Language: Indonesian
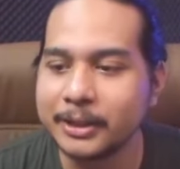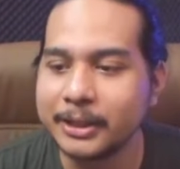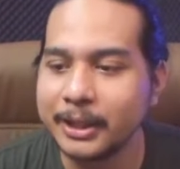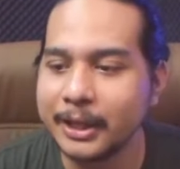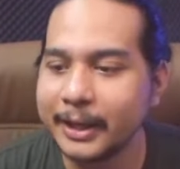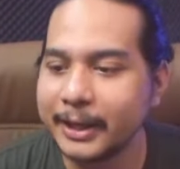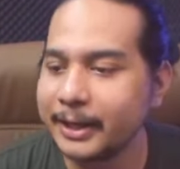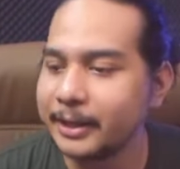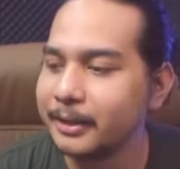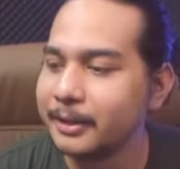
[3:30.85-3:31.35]
Jadi
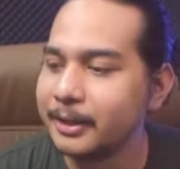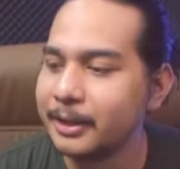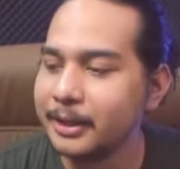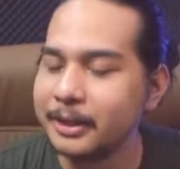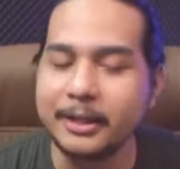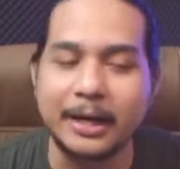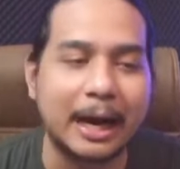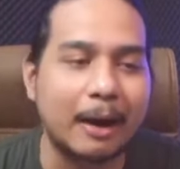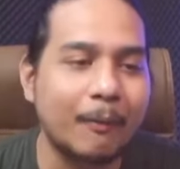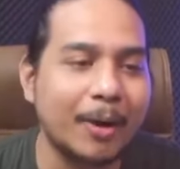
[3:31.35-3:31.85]
kayak
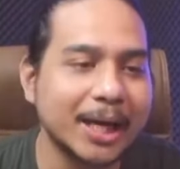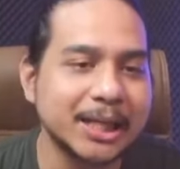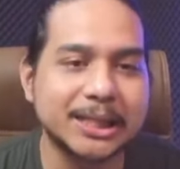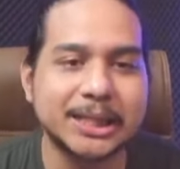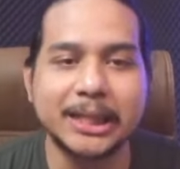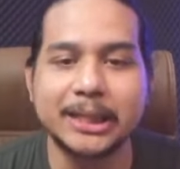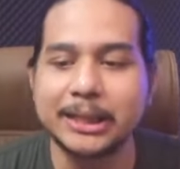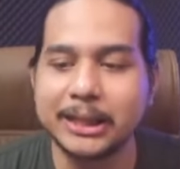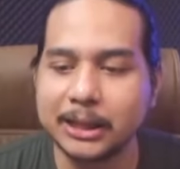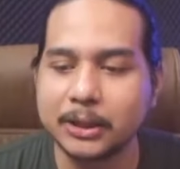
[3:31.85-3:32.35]

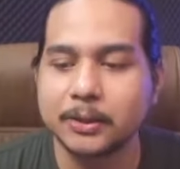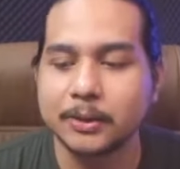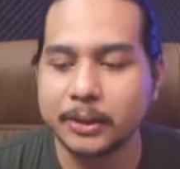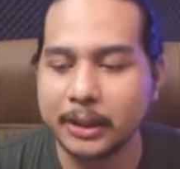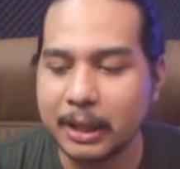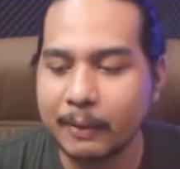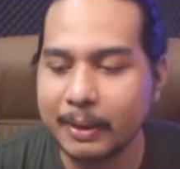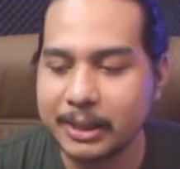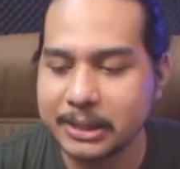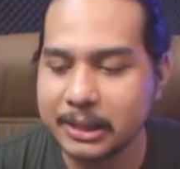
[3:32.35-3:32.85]
diawasin gitu,
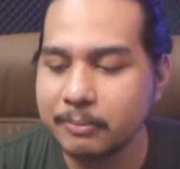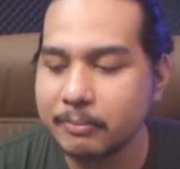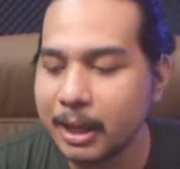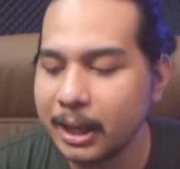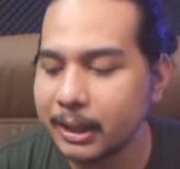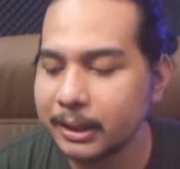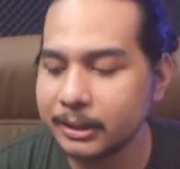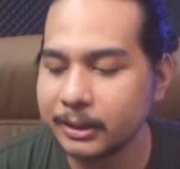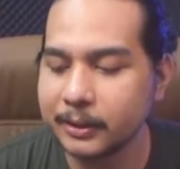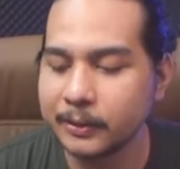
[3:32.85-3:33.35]
diawasin
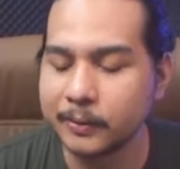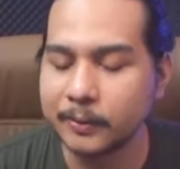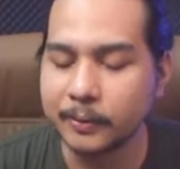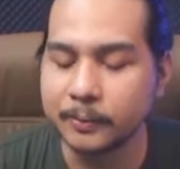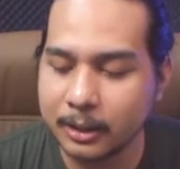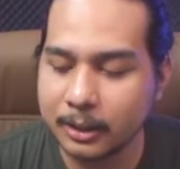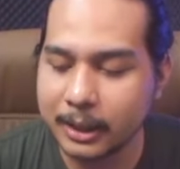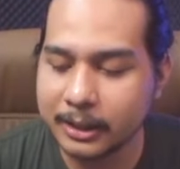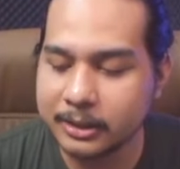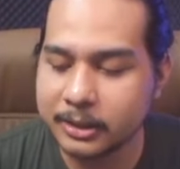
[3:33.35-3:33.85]
banget gitu.
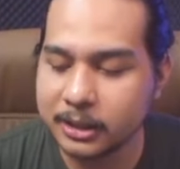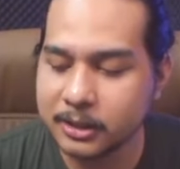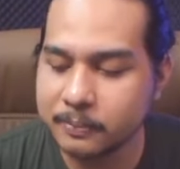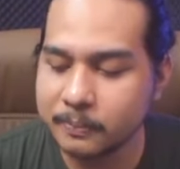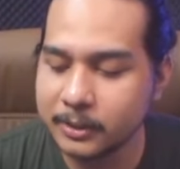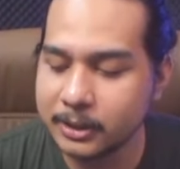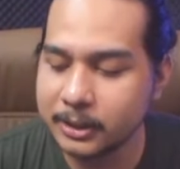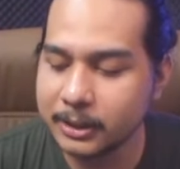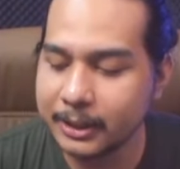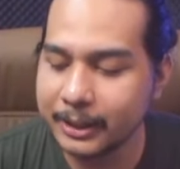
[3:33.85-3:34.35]

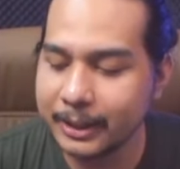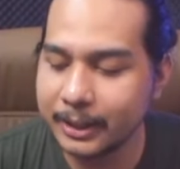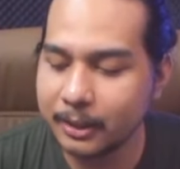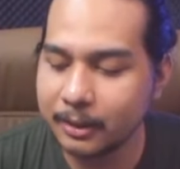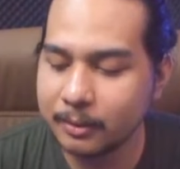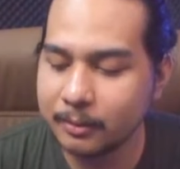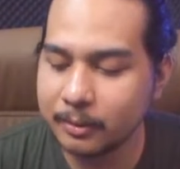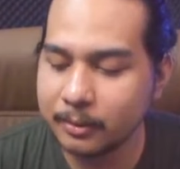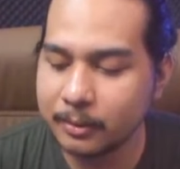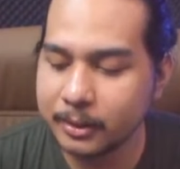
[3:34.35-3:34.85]
Rasisme
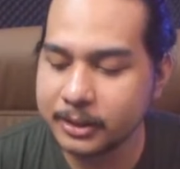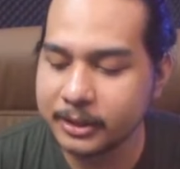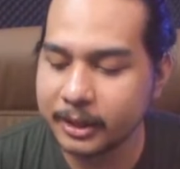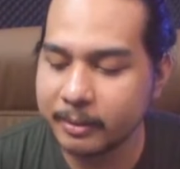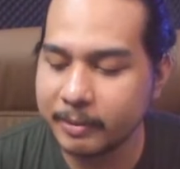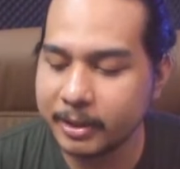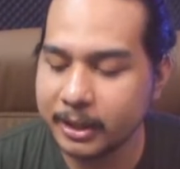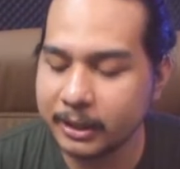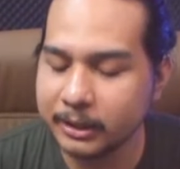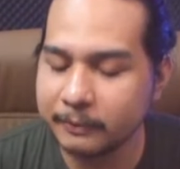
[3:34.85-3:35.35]
yang
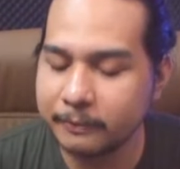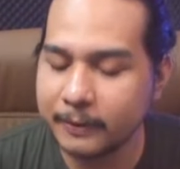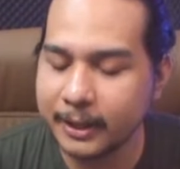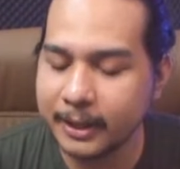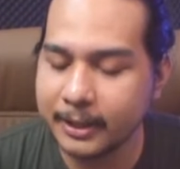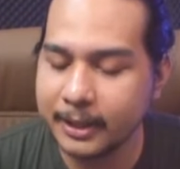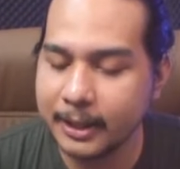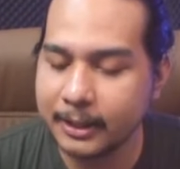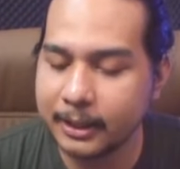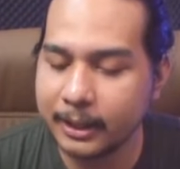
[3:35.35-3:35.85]
diskriminatif
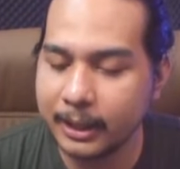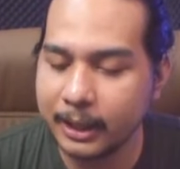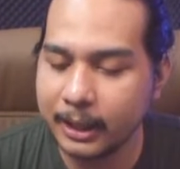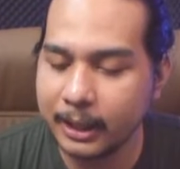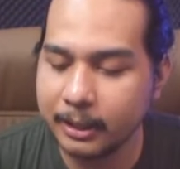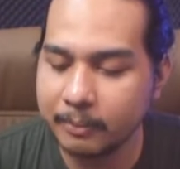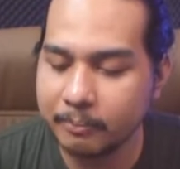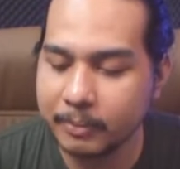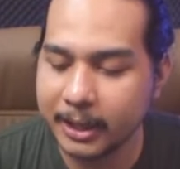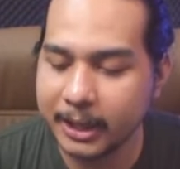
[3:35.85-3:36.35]
lainnya
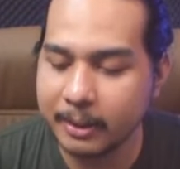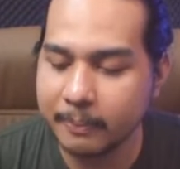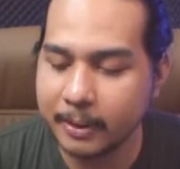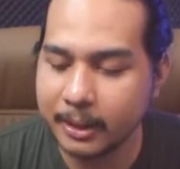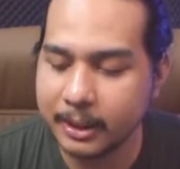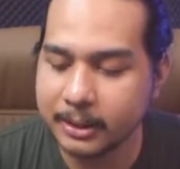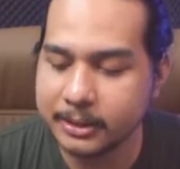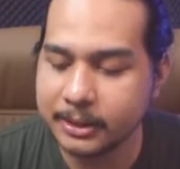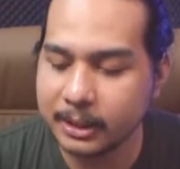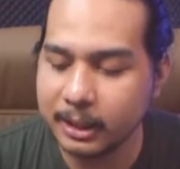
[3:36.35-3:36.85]
adalah
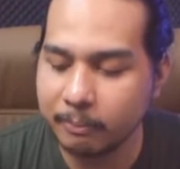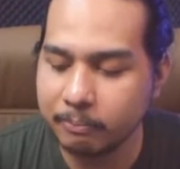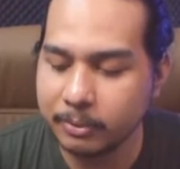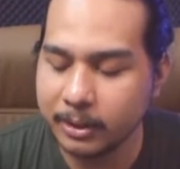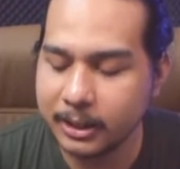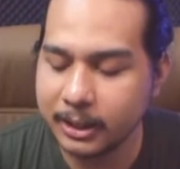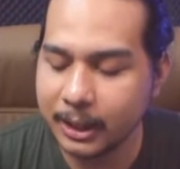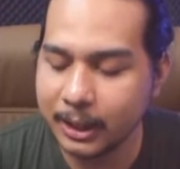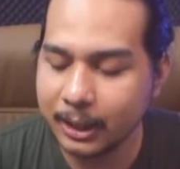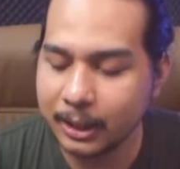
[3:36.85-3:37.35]
bagaimana sikap
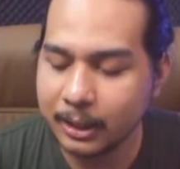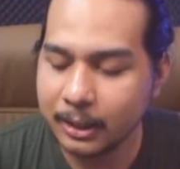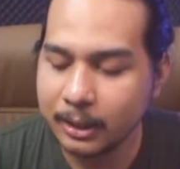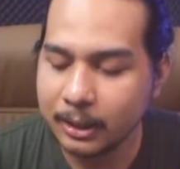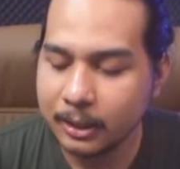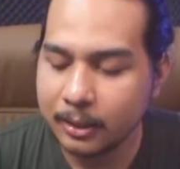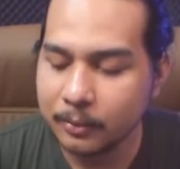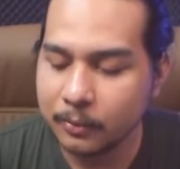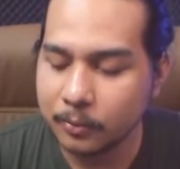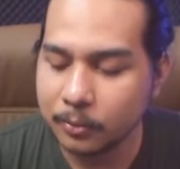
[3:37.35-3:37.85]
dia
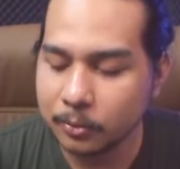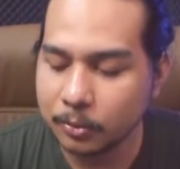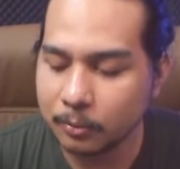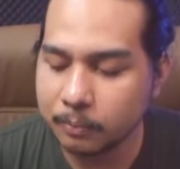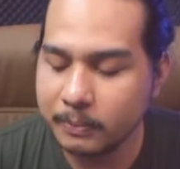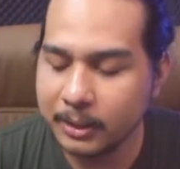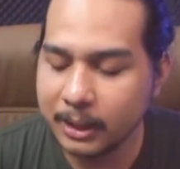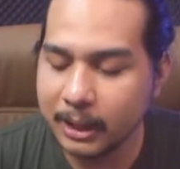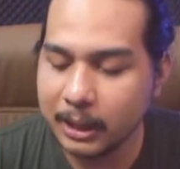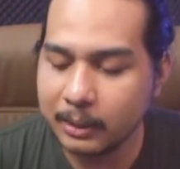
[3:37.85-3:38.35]

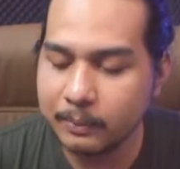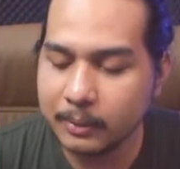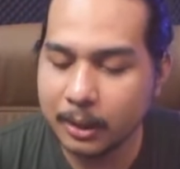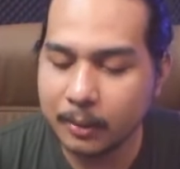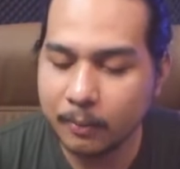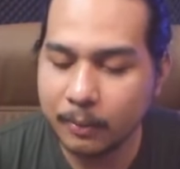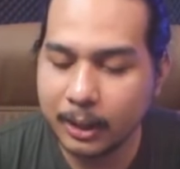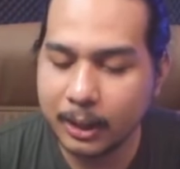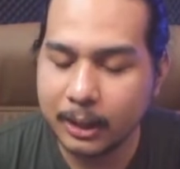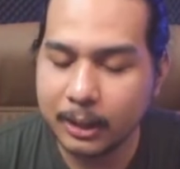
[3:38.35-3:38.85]
untuk bilang
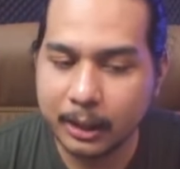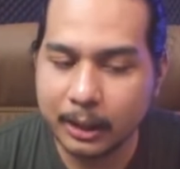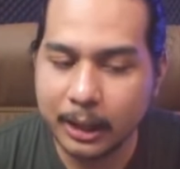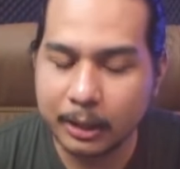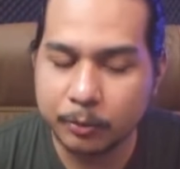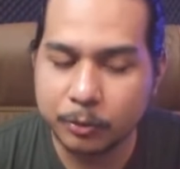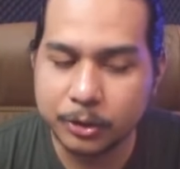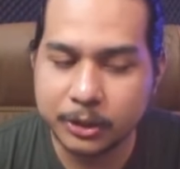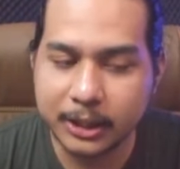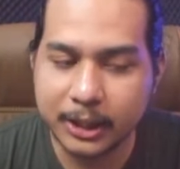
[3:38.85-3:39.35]
bahwa
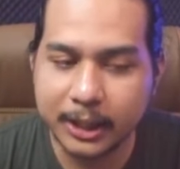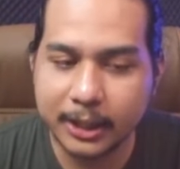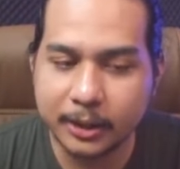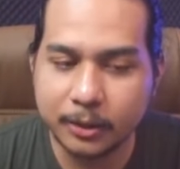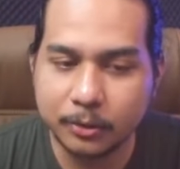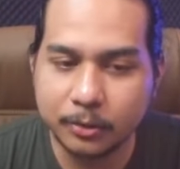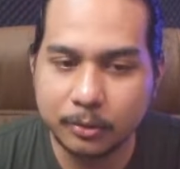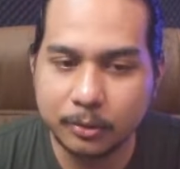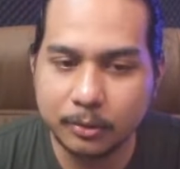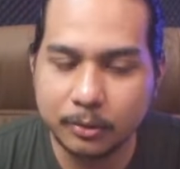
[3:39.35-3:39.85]
klan Uchiha
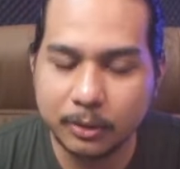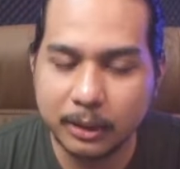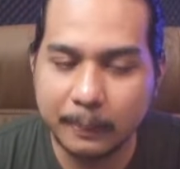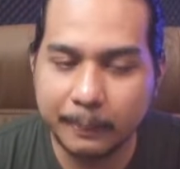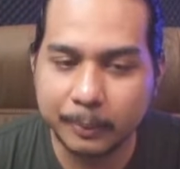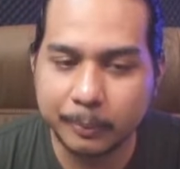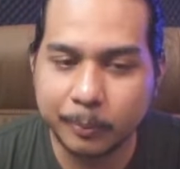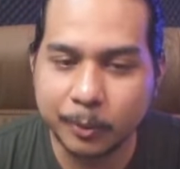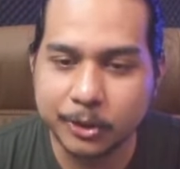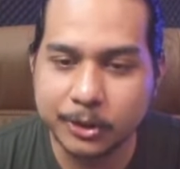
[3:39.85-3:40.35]
itu
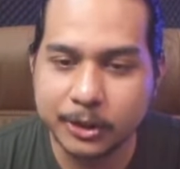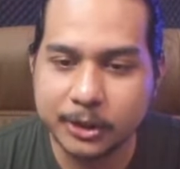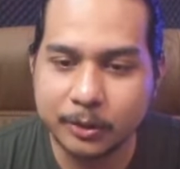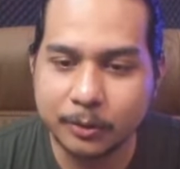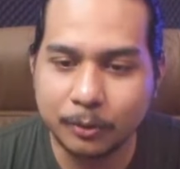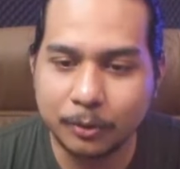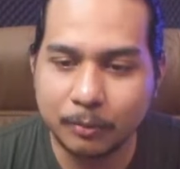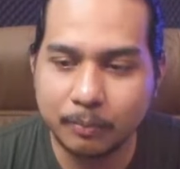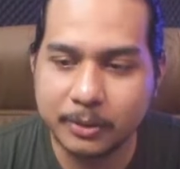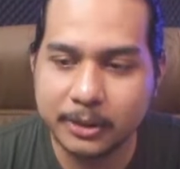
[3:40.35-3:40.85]
dapat posisi
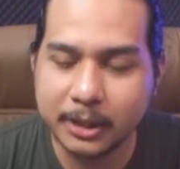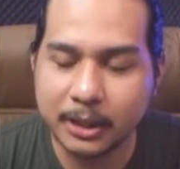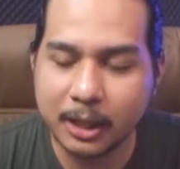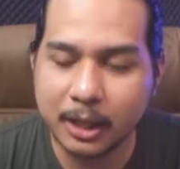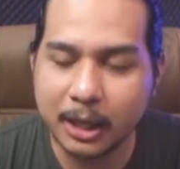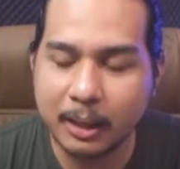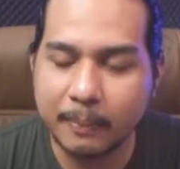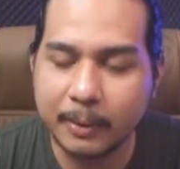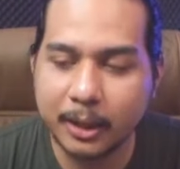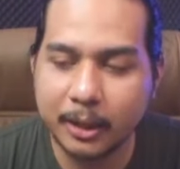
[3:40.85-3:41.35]
untuk
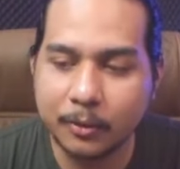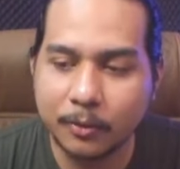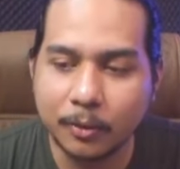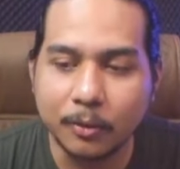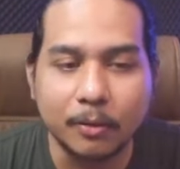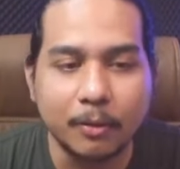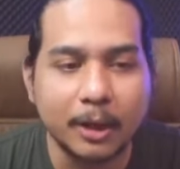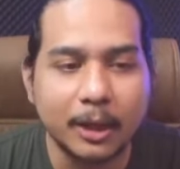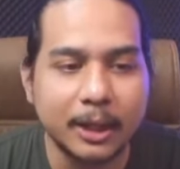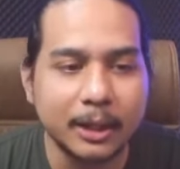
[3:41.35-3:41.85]
menjaga keamanan
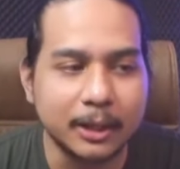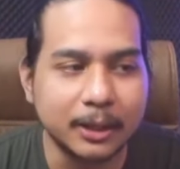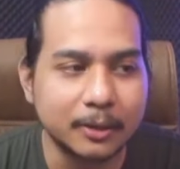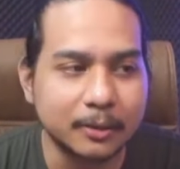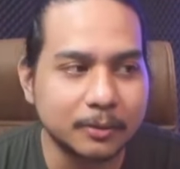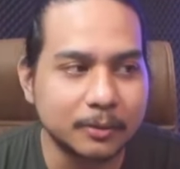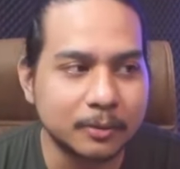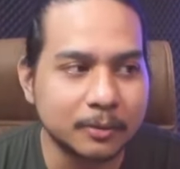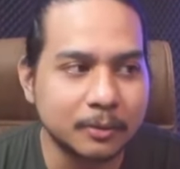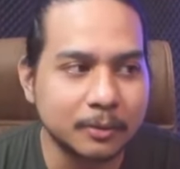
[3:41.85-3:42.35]
Konoha
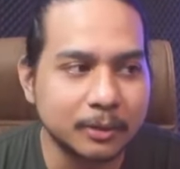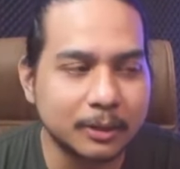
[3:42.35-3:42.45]
gitu.